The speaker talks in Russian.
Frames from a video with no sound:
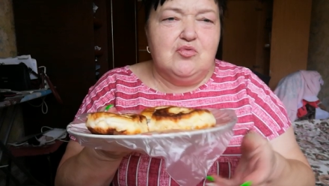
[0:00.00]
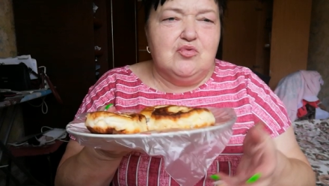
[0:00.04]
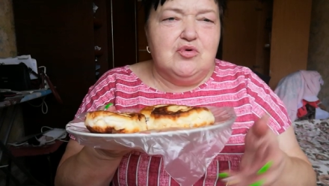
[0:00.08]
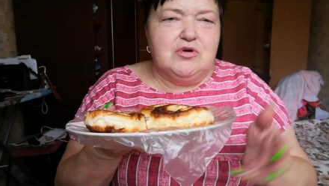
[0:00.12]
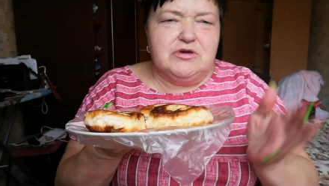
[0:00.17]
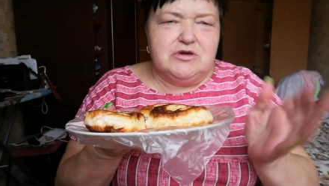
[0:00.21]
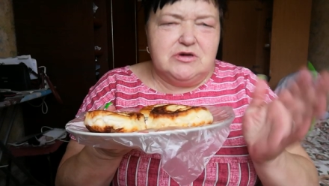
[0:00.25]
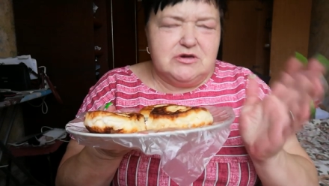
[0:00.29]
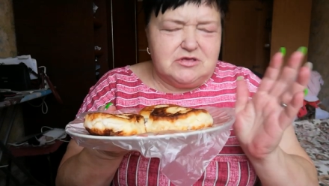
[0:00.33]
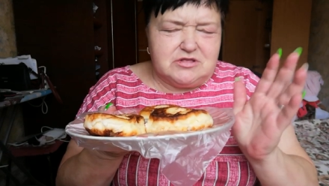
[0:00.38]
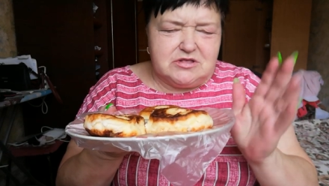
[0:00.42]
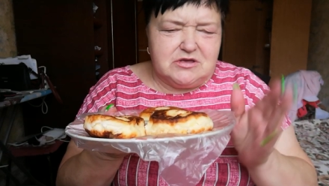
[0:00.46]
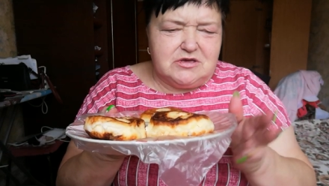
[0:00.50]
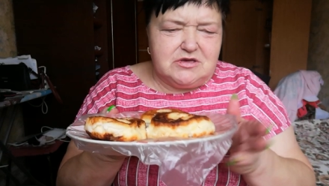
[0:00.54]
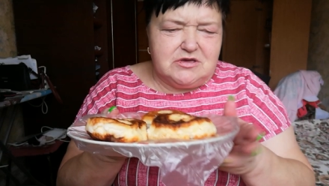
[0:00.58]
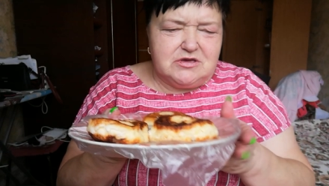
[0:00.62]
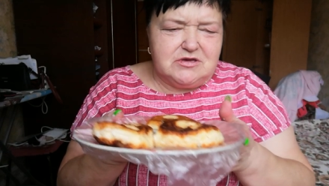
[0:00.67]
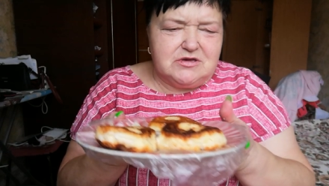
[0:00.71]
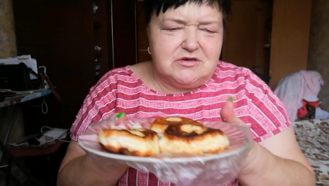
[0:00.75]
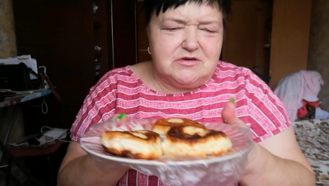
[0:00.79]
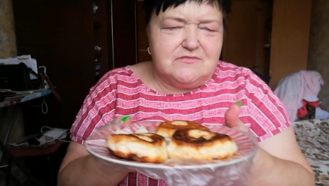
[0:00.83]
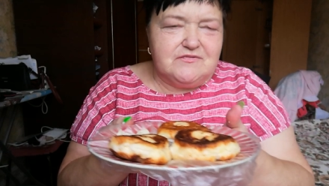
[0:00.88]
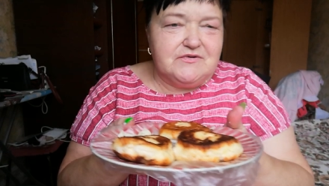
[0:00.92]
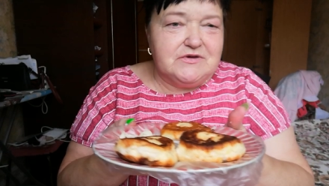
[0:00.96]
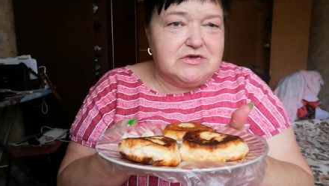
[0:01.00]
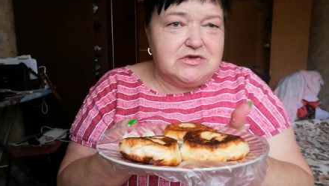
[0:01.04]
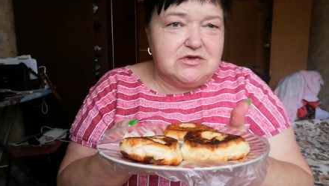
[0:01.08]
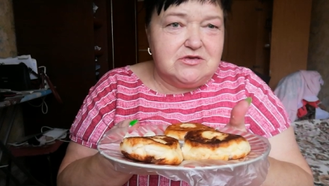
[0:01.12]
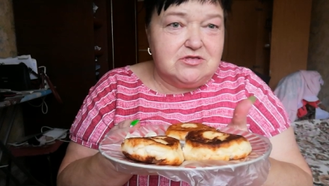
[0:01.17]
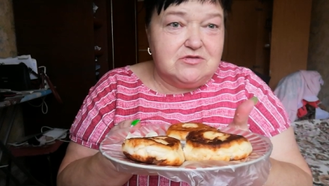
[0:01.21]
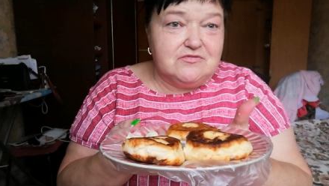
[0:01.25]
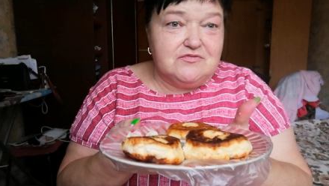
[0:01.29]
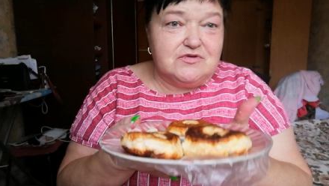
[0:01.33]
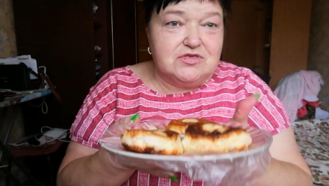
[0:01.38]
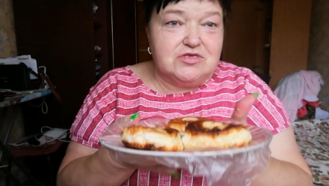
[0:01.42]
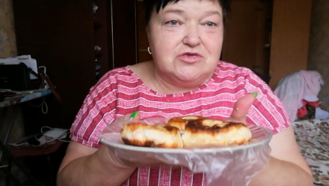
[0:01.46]
Ой, это
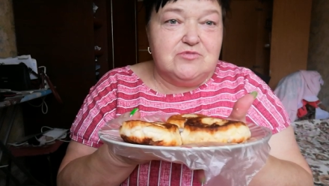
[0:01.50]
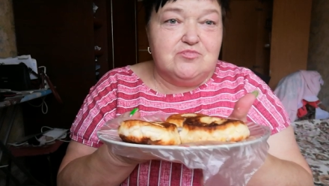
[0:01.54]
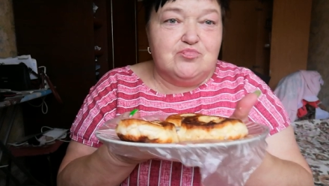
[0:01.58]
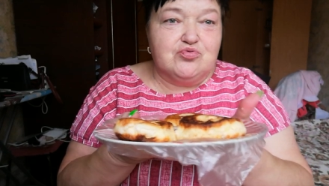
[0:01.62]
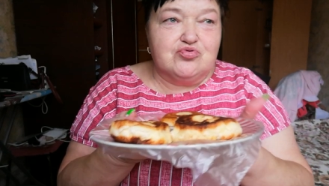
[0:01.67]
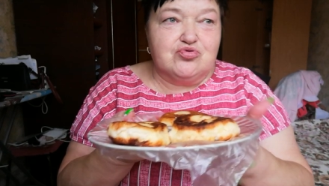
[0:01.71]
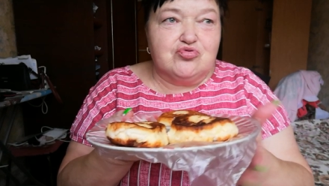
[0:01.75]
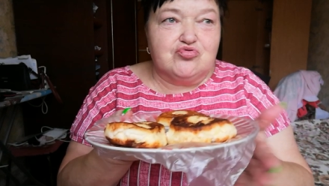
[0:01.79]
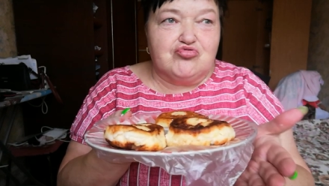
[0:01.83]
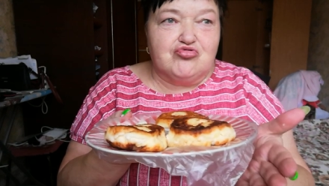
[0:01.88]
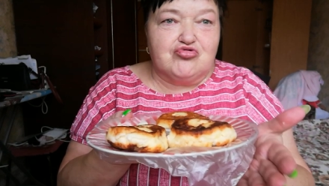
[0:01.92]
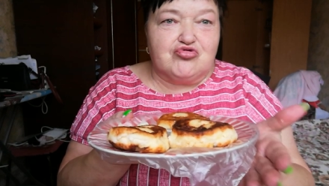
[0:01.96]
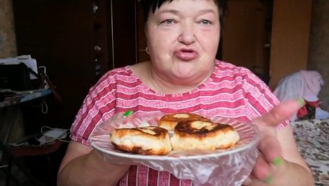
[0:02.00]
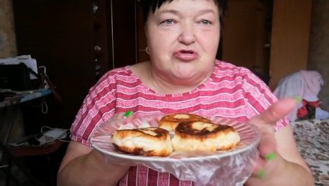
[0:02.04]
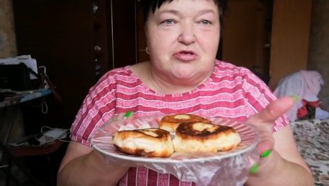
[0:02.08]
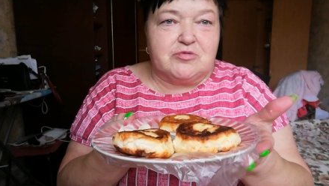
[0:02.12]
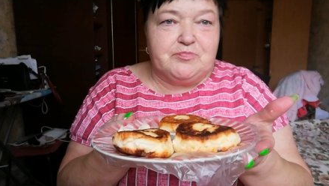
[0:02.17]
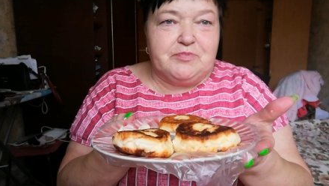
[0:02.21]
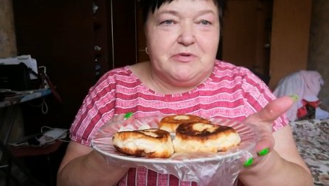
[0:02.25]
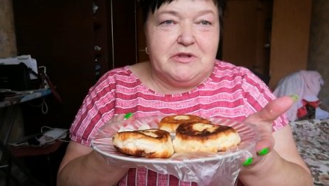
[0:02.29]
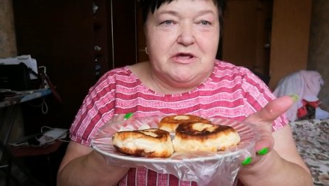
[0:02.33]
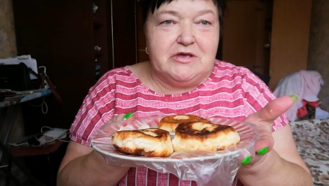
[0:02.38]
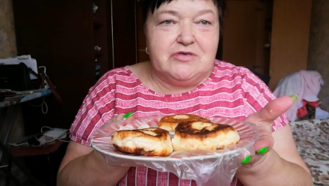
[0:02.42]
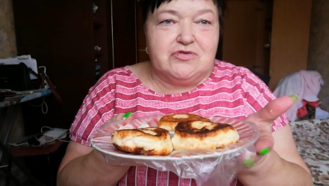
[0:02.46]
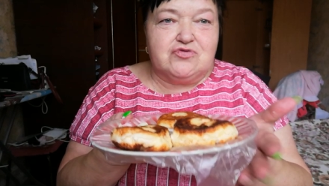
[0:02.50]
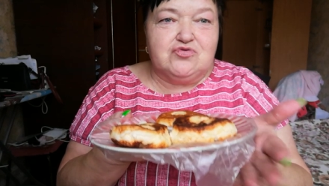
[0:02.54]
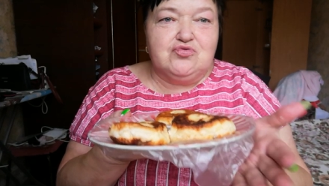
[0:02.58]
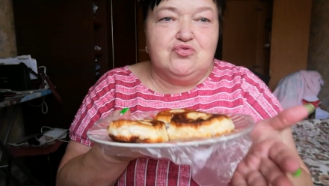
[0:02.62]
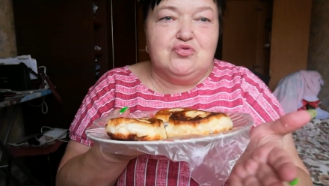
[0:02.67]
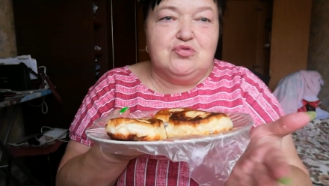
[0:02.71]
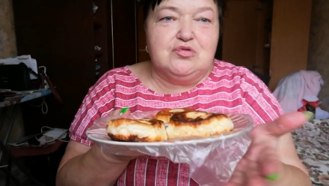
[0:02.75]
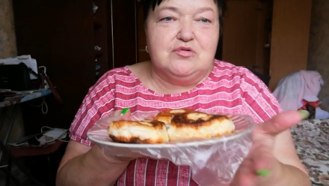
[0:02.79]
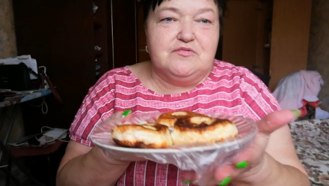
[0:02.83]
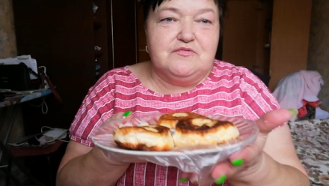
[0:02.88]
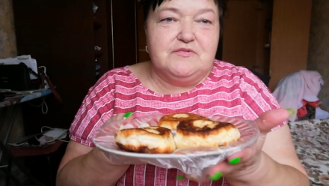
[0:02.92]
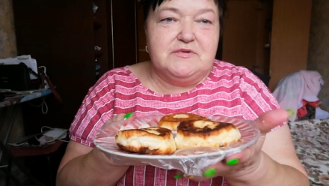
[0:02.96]
выкидывать не буду, тоже
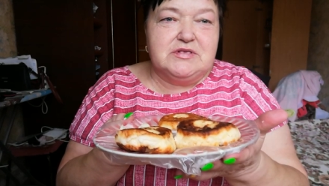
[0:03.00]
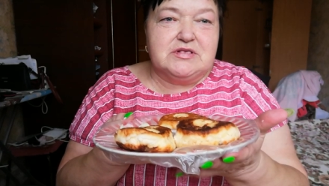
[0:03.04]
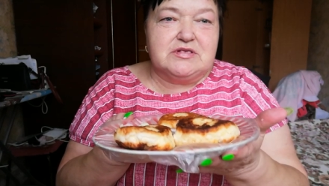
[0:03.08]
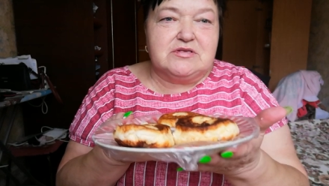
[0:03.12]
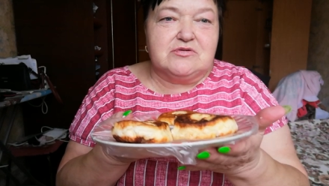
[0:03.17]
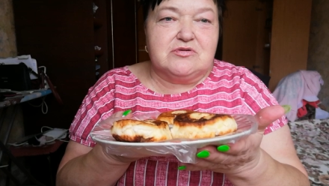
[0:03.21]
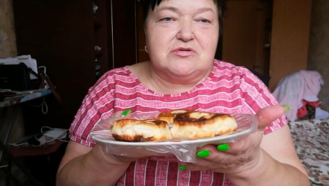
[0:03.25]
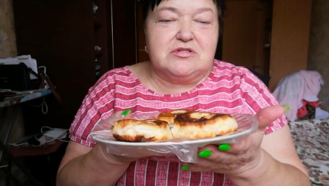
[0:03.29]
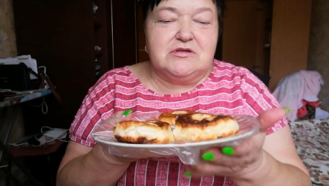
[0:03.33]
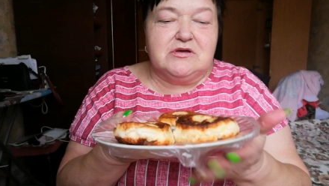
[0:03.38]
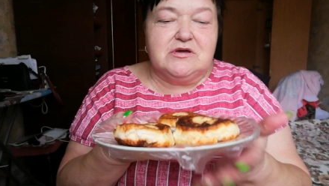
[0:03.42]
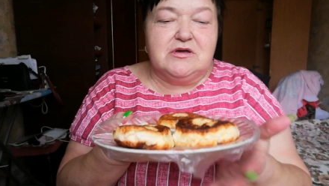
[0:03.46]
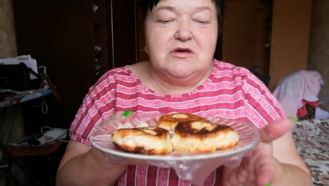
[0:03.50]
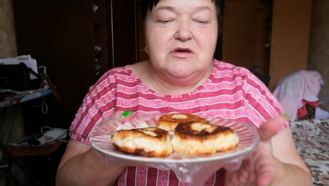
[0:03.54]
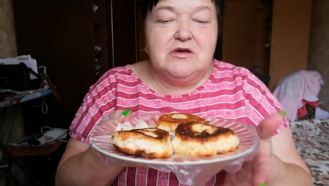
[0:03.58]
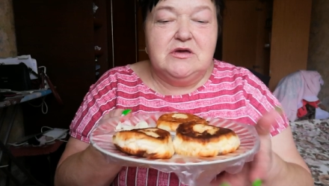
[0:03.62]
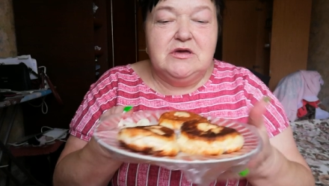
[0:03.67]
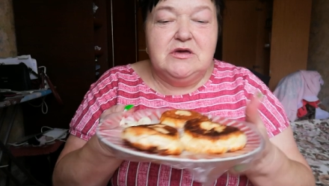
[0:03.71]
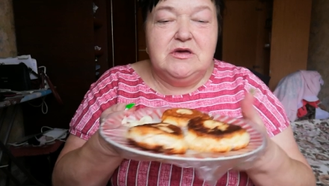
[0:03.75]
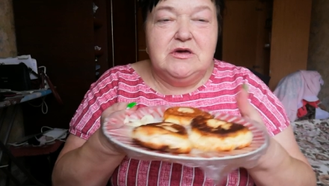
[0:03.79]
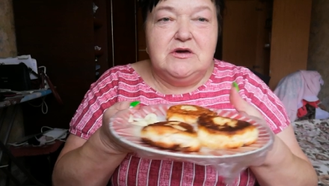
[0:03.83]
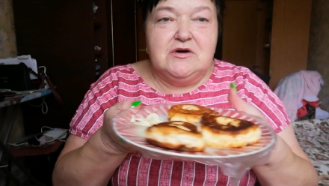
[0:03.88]
сполоснула, высохла.